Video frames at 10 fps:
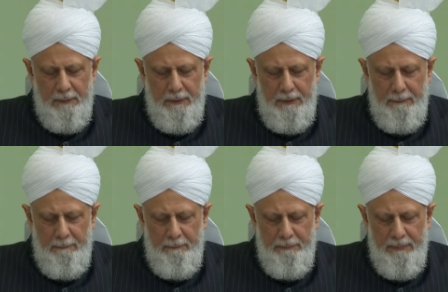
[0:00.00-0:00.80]
Bu
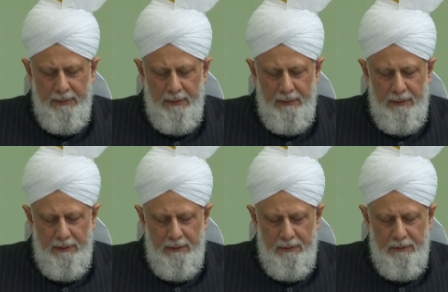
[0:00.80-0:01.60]
nedenle
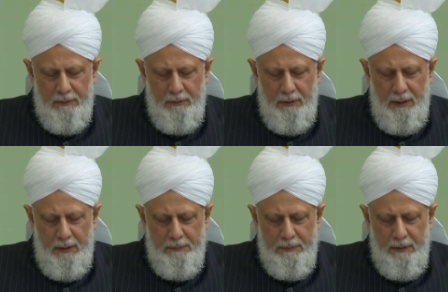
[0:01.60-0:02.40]
Benu
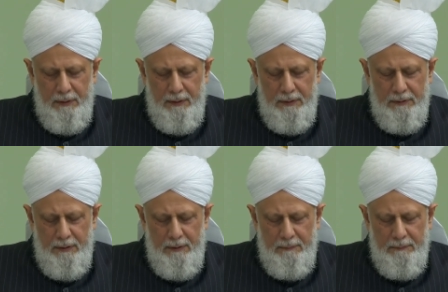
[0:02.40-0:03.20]
Nadir'le